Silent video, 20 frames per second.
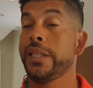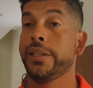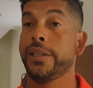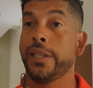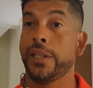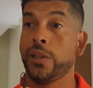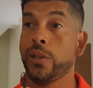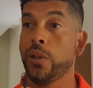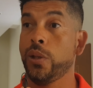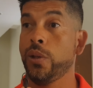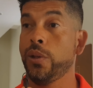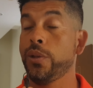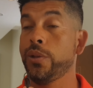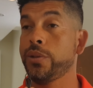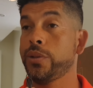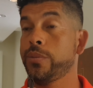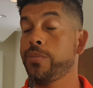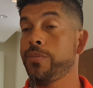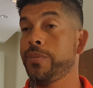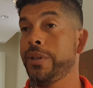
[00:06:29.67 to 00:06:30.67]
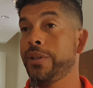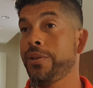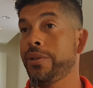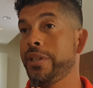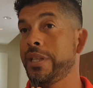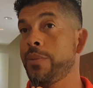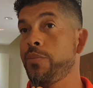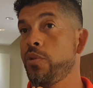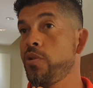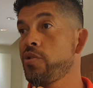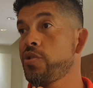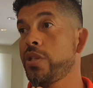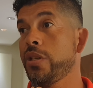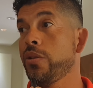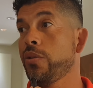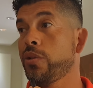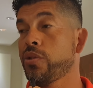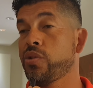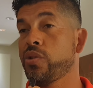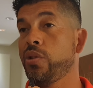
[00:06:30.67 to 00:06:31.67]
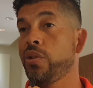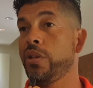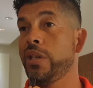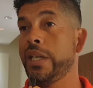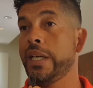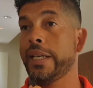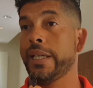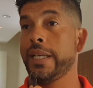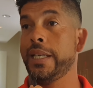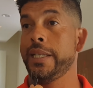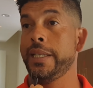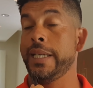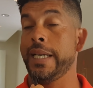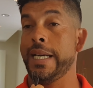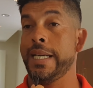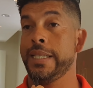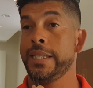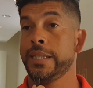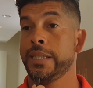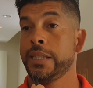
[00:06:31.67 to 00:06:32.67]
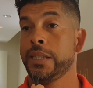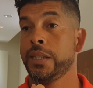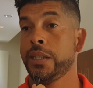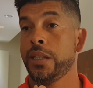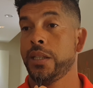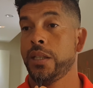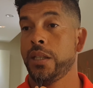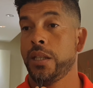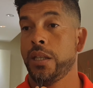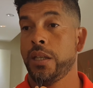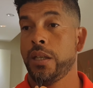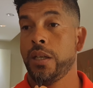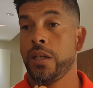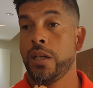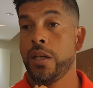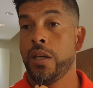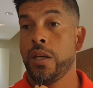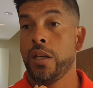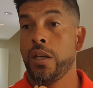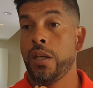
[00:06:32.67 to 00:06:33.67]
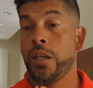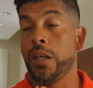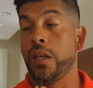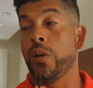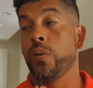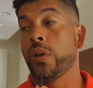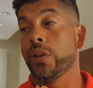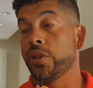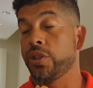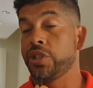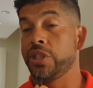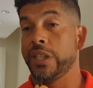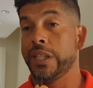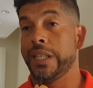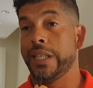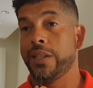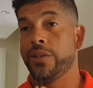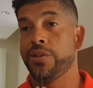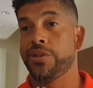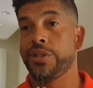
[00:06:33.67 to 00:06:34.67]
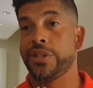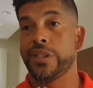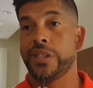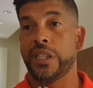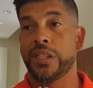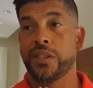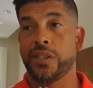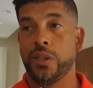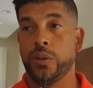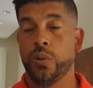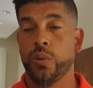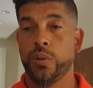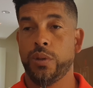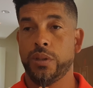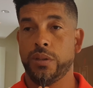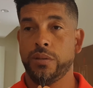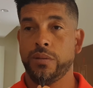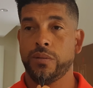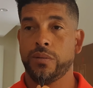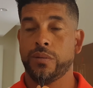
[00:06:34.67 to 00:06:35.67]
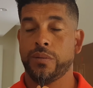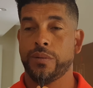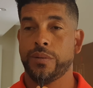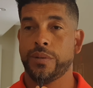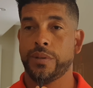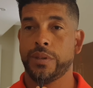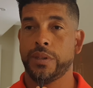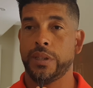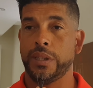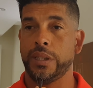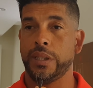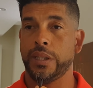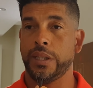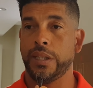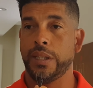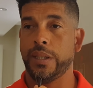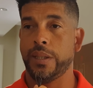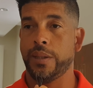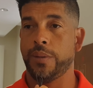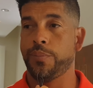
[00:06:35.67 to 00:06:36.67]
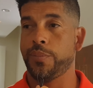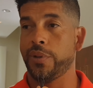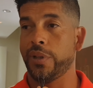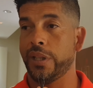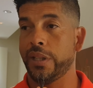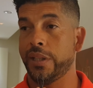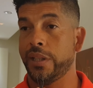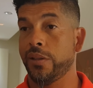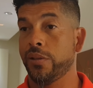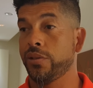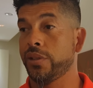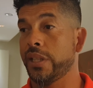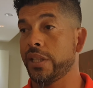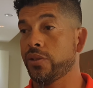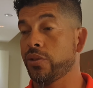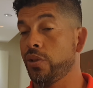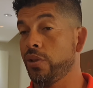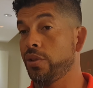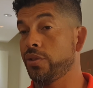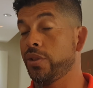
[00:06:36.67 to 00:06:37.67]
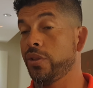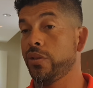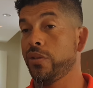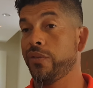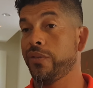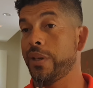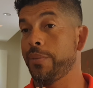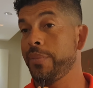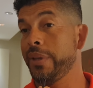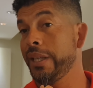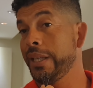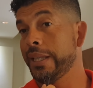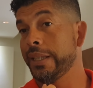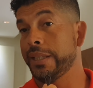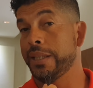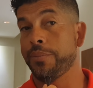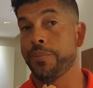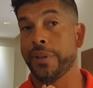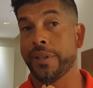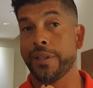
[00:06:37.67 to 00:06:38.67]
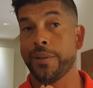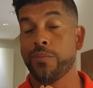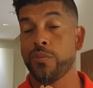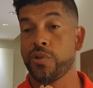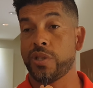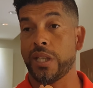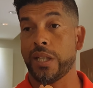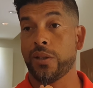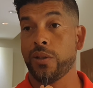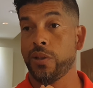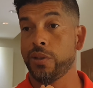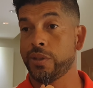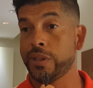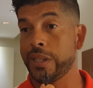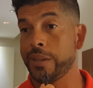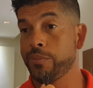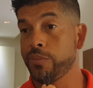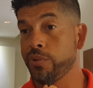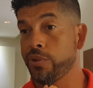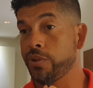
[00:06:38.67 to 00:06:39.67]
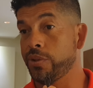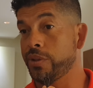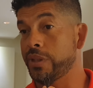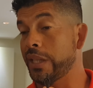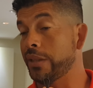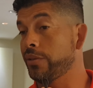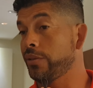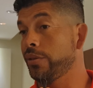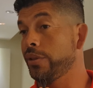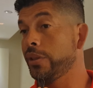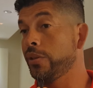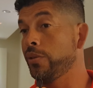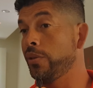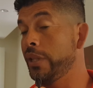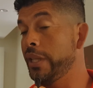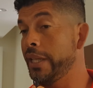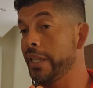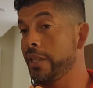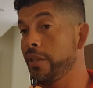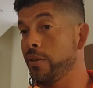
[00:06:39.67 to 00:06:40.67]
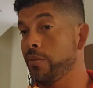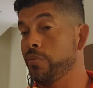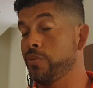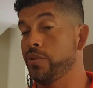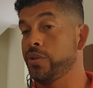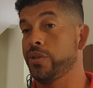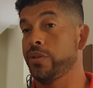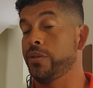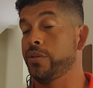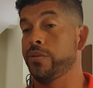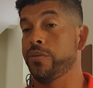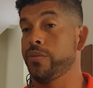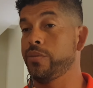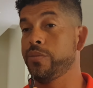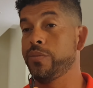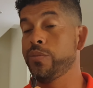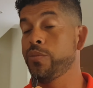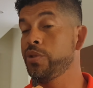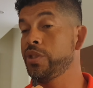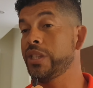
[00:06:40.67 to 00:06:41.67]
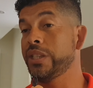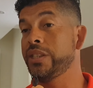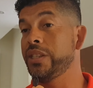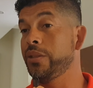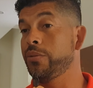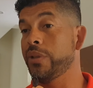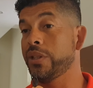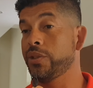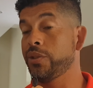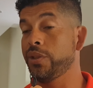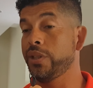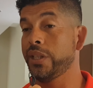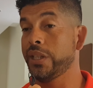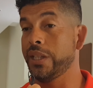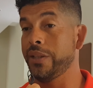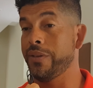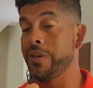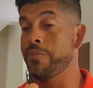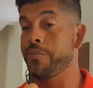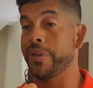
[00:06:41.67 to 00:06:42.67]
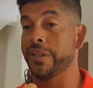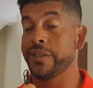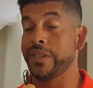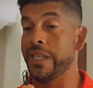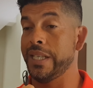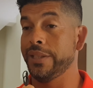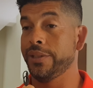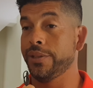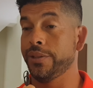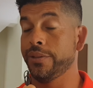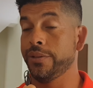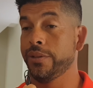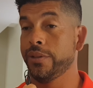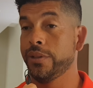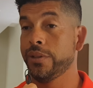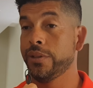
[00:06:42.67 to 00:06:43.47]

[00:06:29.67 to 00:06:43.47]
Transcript: entre todos, pero estamos los cinco soles la realidad. Y cuando llega la noche se hace duro, eh, porque te encontrás solo sin tu familia, te perdés muchas cosas, muchos actos de colegios, muchas situaciones que van pasando,